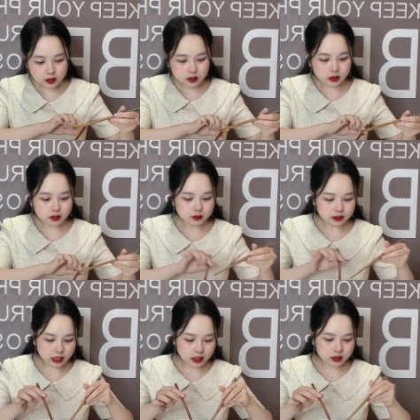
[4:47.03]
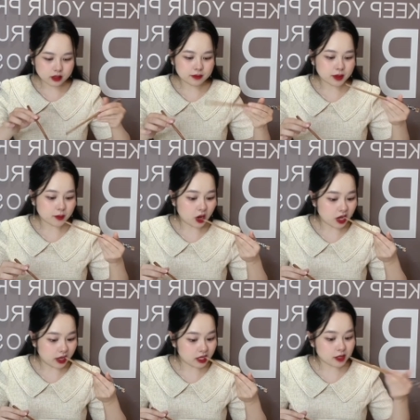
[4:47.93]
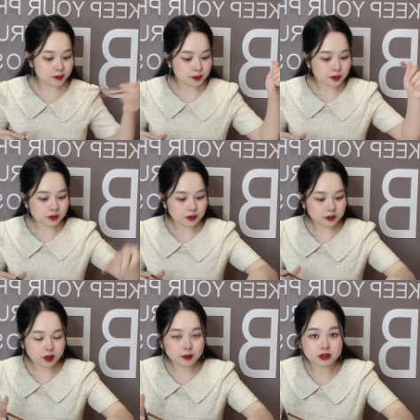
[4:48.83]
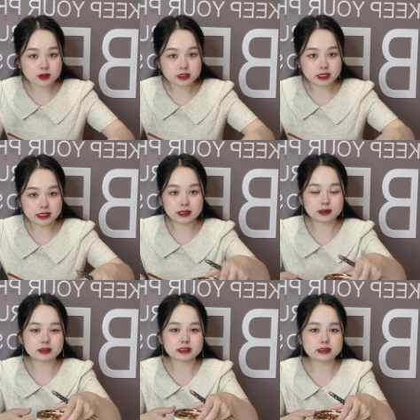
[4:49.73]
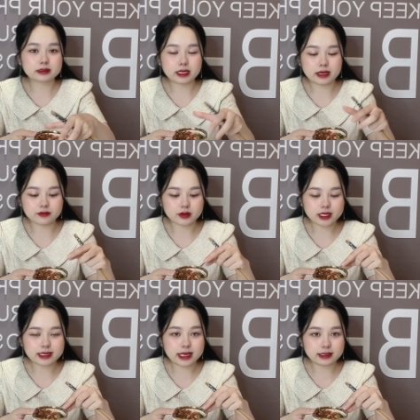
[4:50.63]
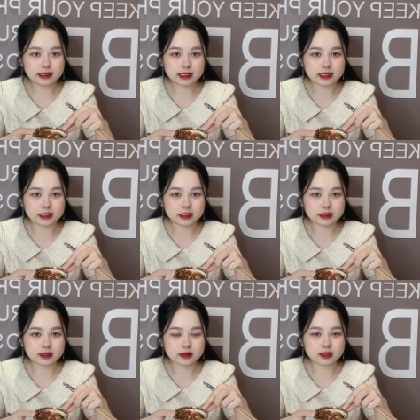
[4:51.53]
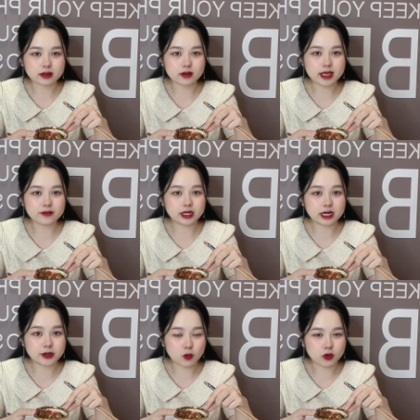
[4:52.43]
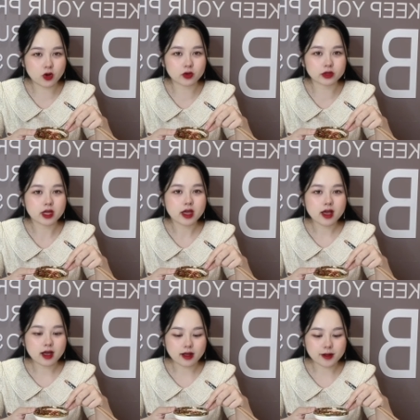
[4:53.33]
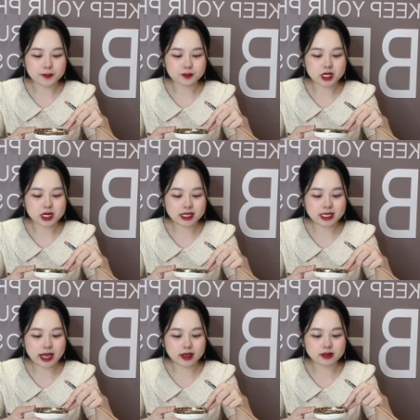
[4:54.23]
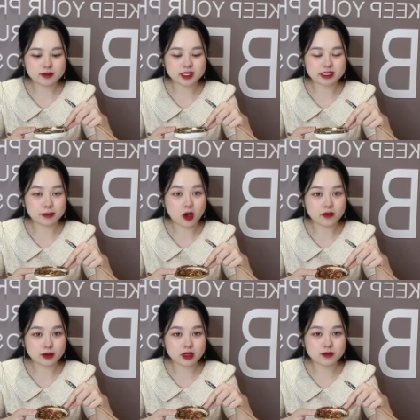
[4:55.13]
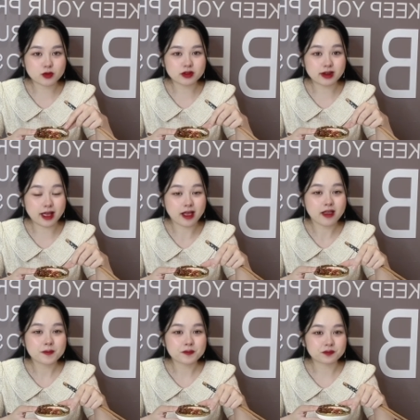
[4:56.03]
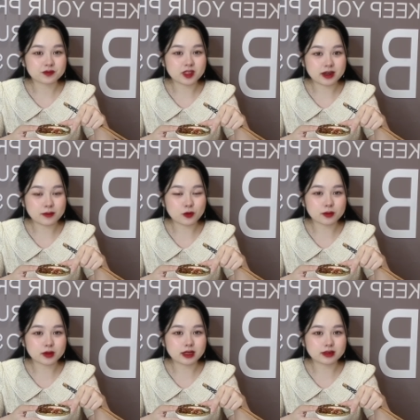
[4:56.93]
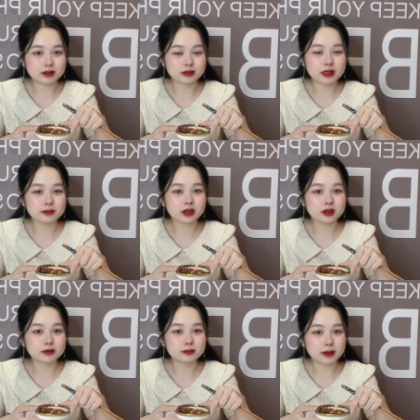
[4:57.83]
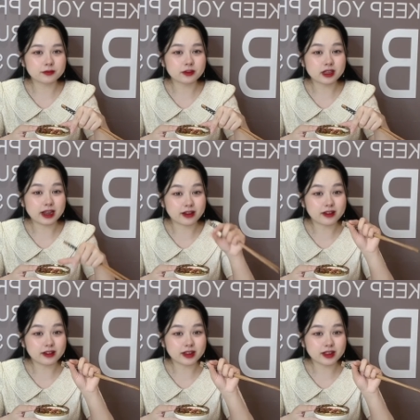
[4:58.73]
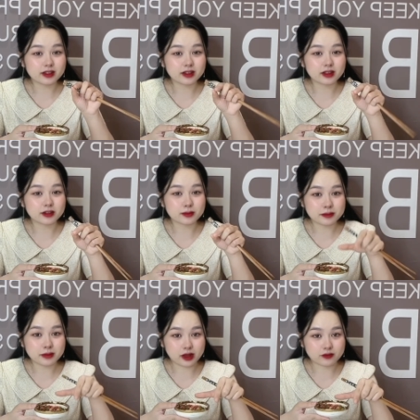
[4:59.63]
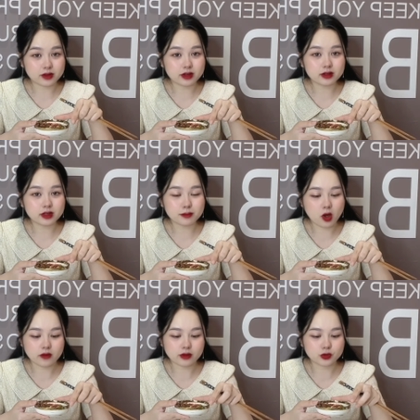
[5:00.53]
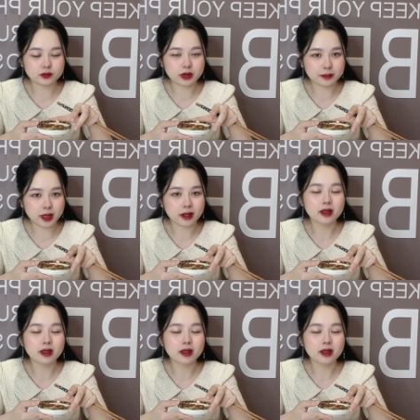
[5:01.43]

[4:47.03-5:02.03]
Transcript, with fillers: cái nước này á, khi mà mọi người ăn á mọi người sẽ chích kèm với cái chén này á, thì nó sẽ có gia vị đầy đủ rồi à, mình ăn nhạt á, thì mình sẽ bỏ vào thêm giống như là ừ, Việt Nam của mình là cho thêm ờ, nước mắm với lại ớt á, ờ, nước mắm mặn với ớt á, bỏ vào chung để mà